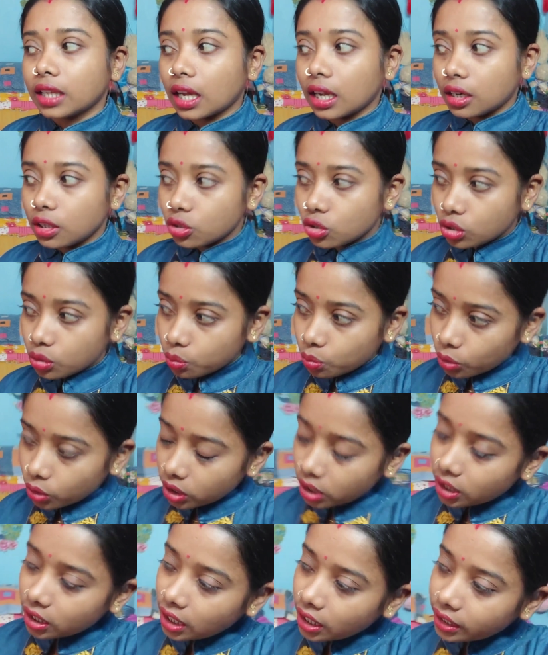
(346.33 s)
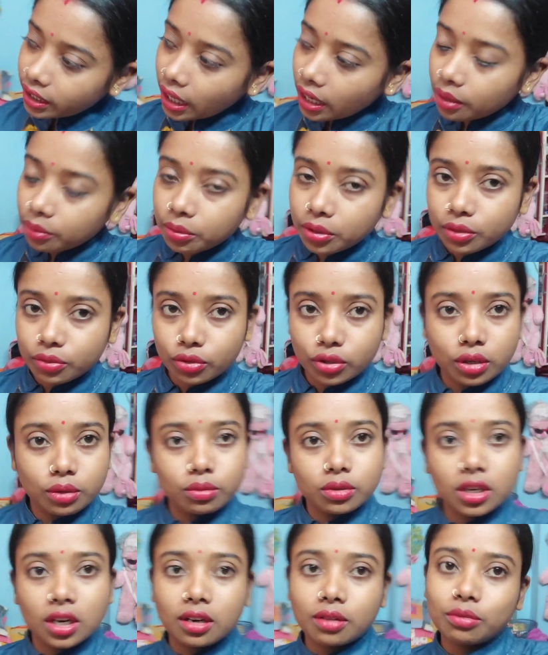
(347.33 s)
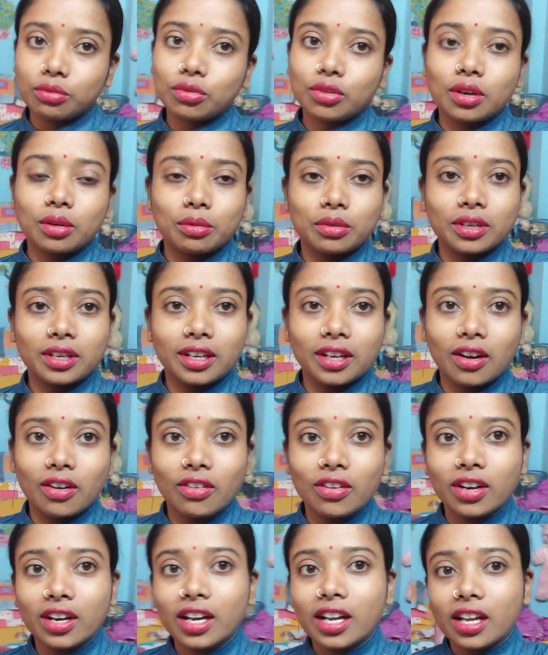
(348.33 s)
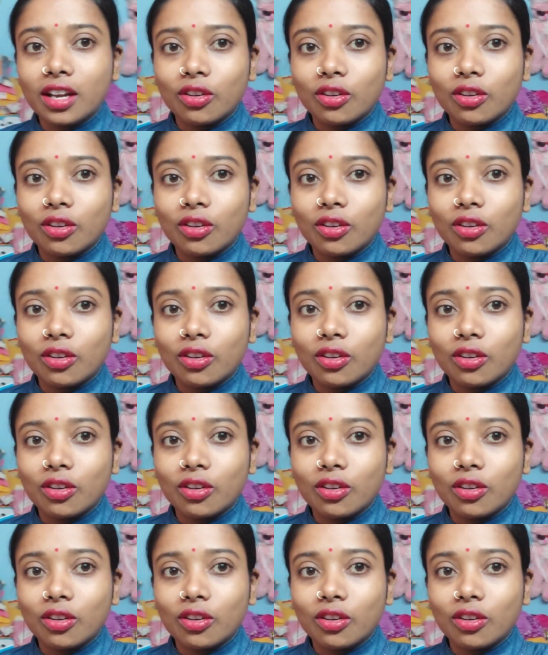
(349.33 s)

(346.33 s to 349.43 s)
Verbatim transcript: তাহলে যদি পরিয়ে দেয় তাহলে পরে ফোটাবো নাহলে আমি ফোটাবো না কারণ